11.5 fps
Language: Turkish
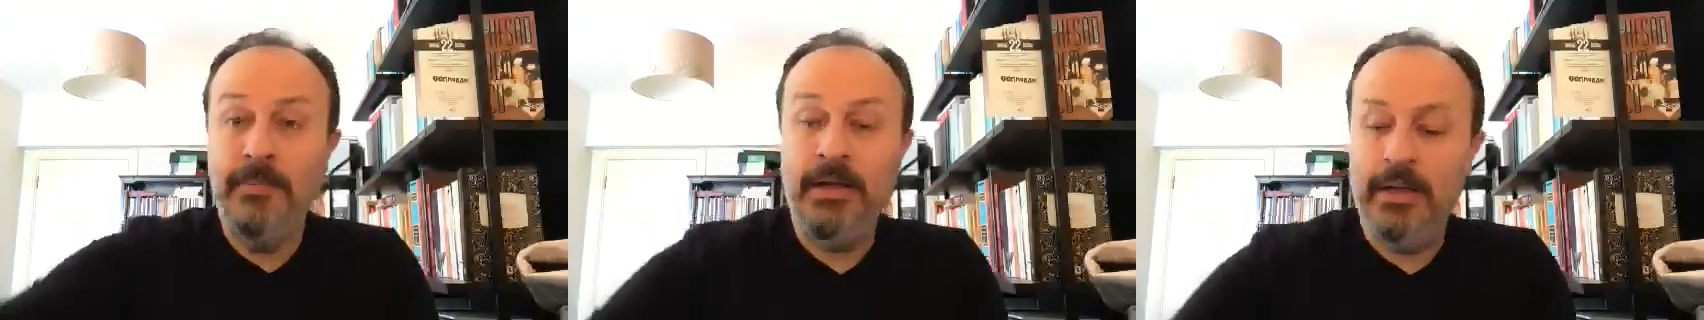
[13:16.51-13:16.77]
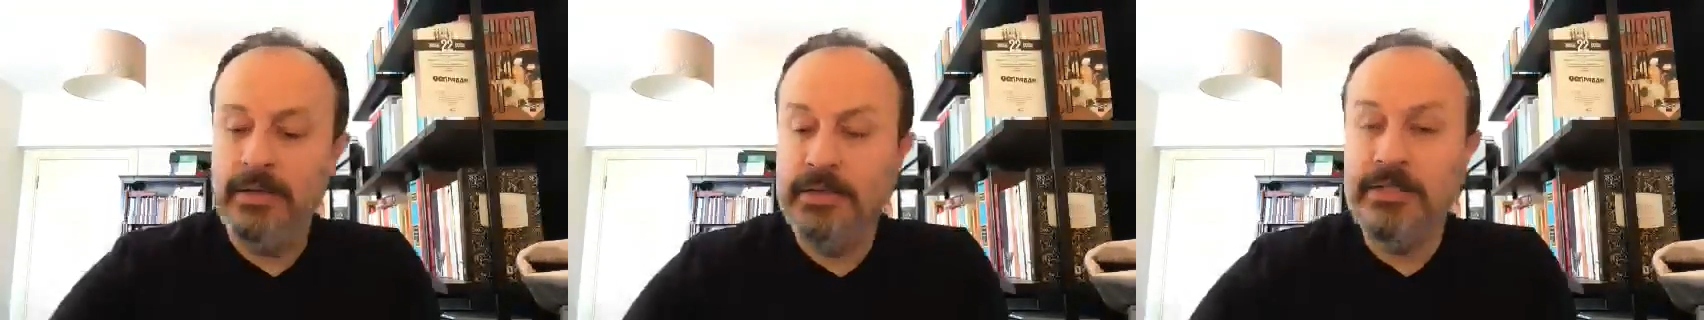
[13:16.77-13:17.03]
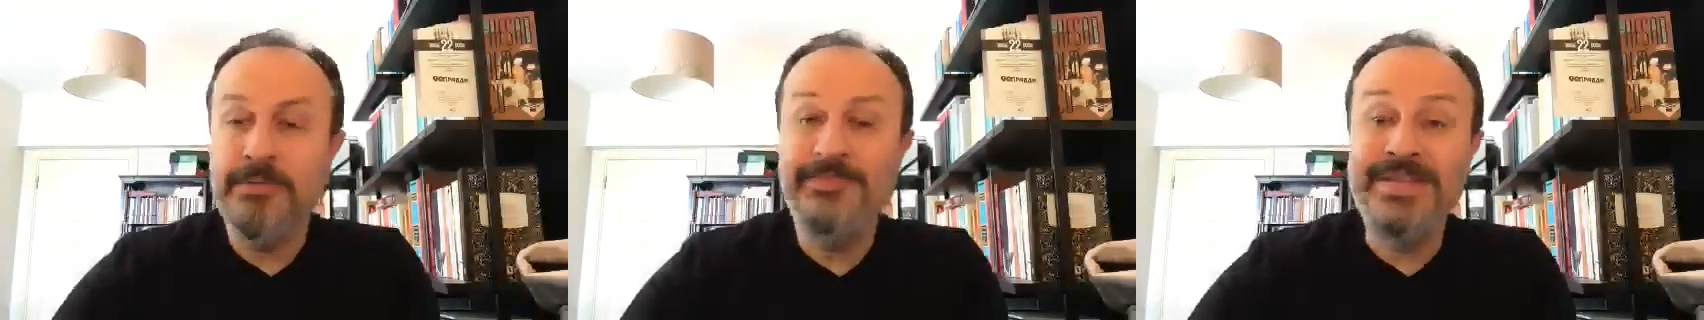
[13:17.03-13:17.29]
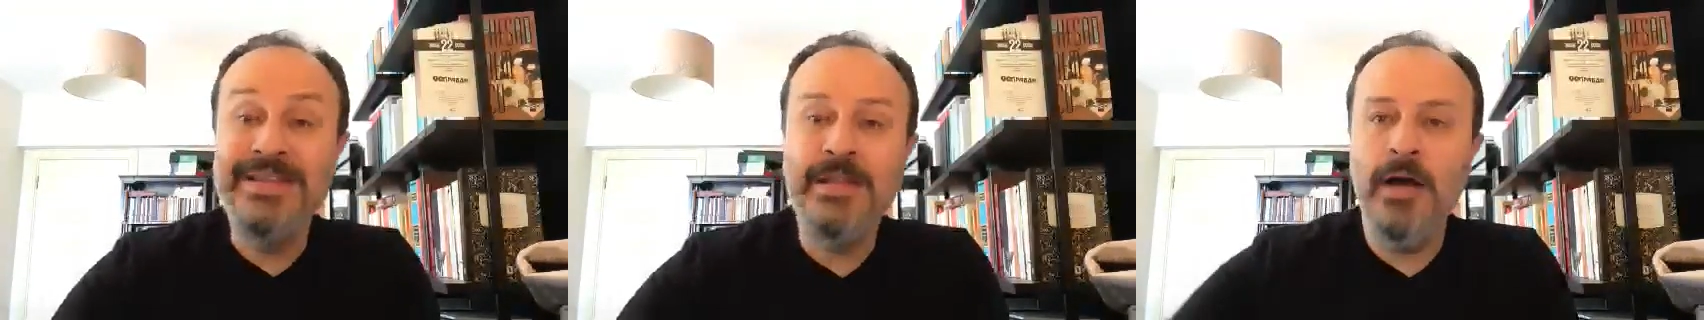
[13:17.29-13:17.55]
Bak arkadaşım
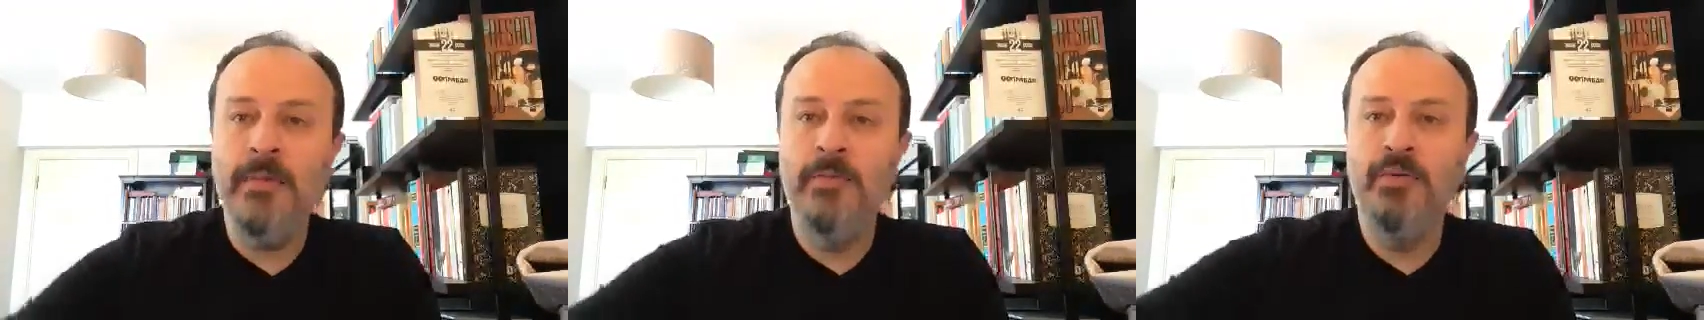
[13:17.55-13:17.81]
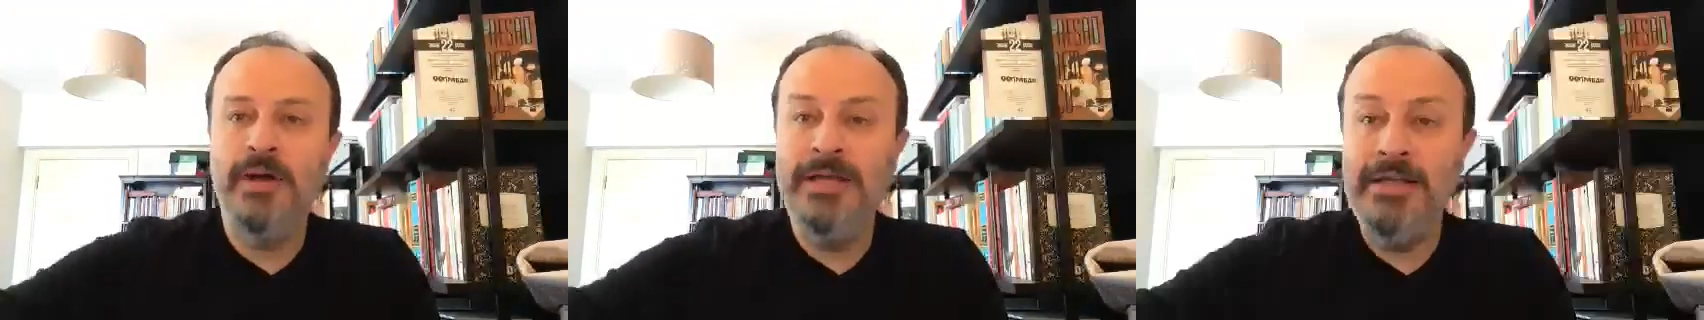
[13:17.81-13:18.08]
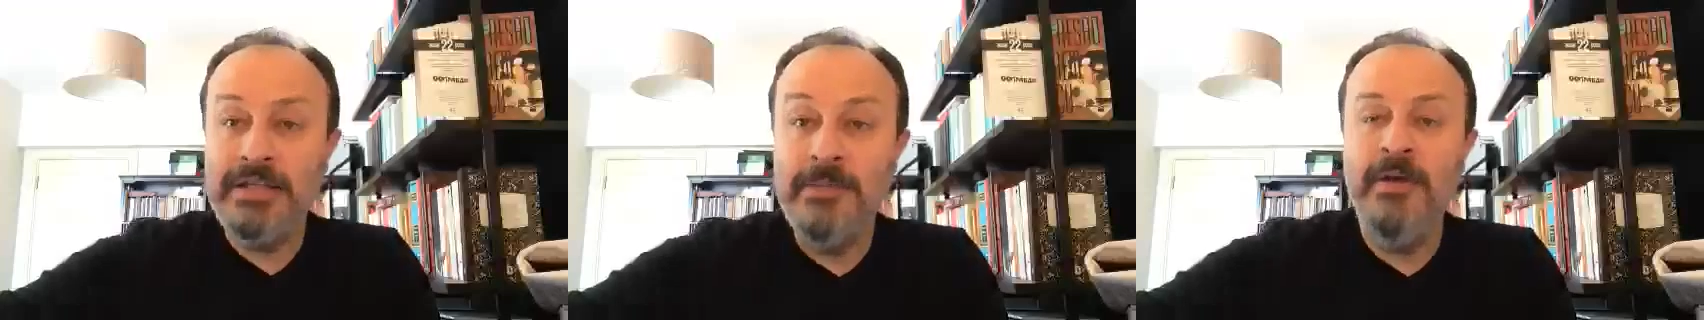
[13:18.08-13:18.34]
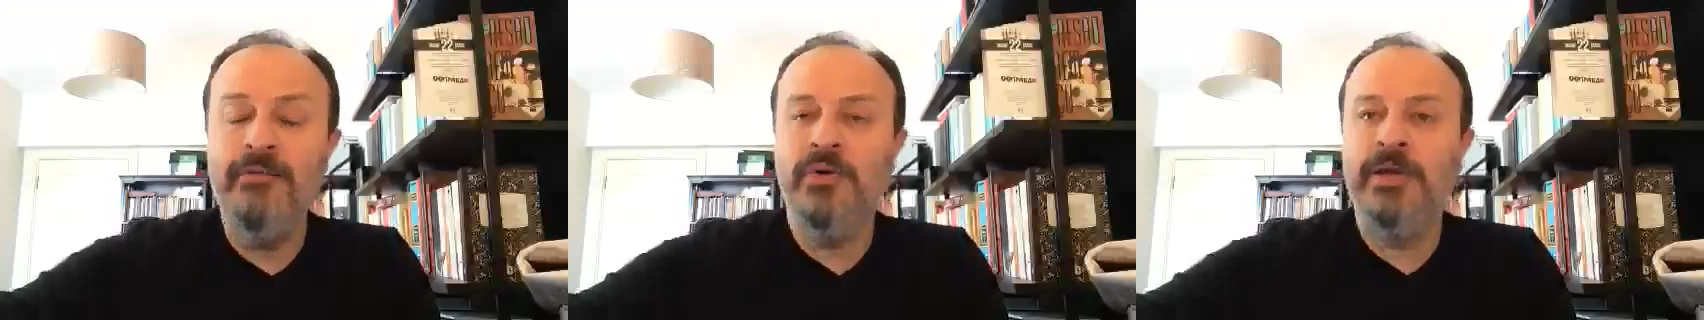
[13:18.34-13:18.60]
dinle ama burayı.
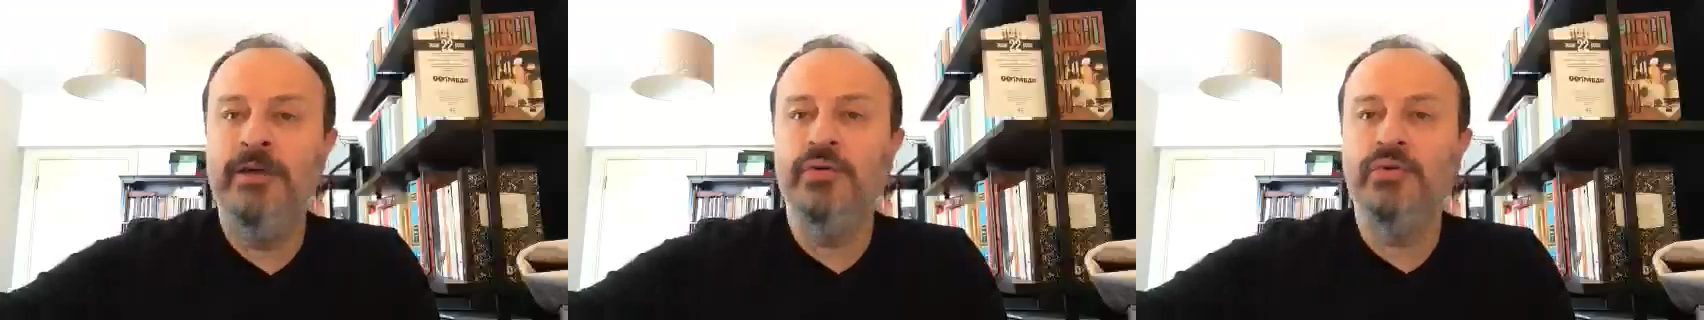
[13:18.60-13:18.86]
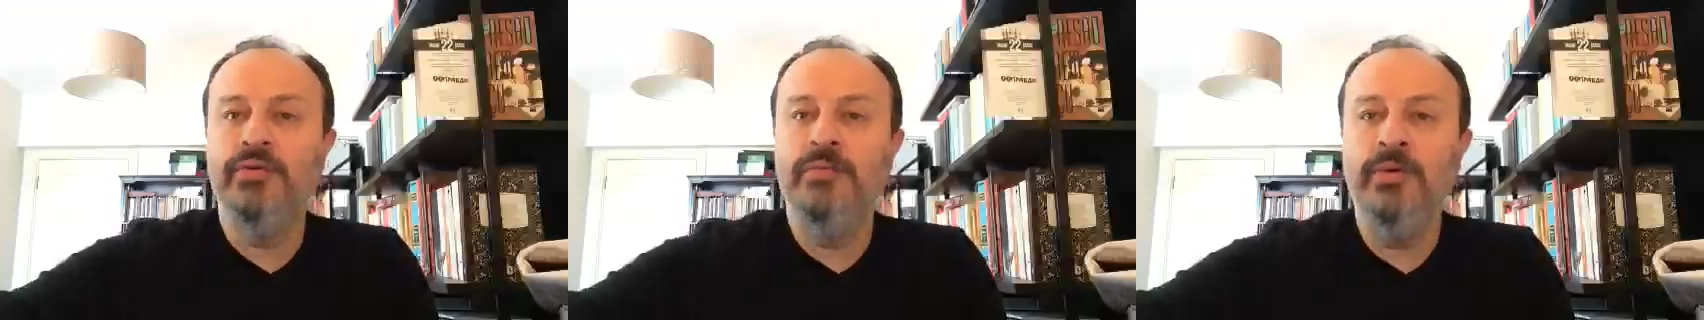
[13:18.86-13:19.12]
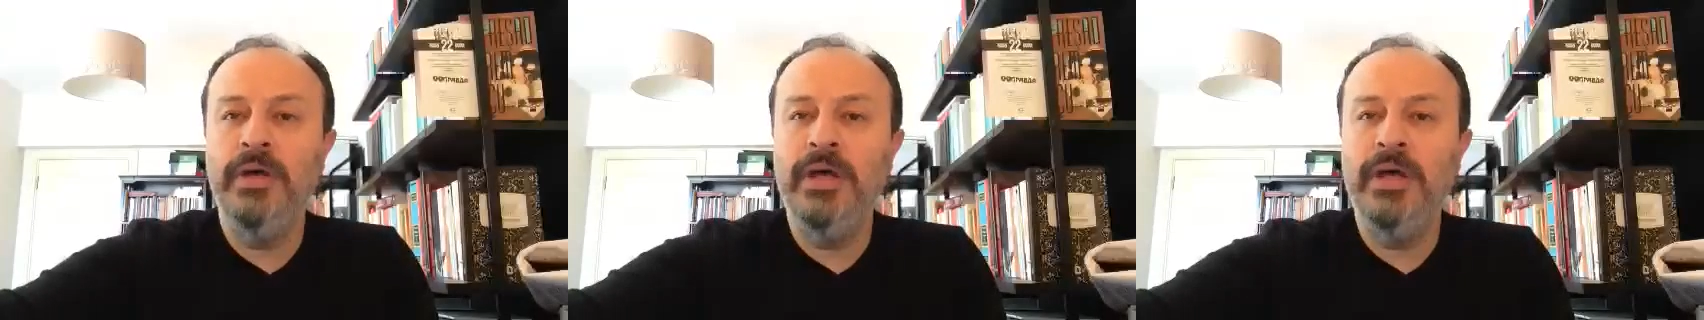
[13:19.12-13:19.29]
Kime voley vurduğumu?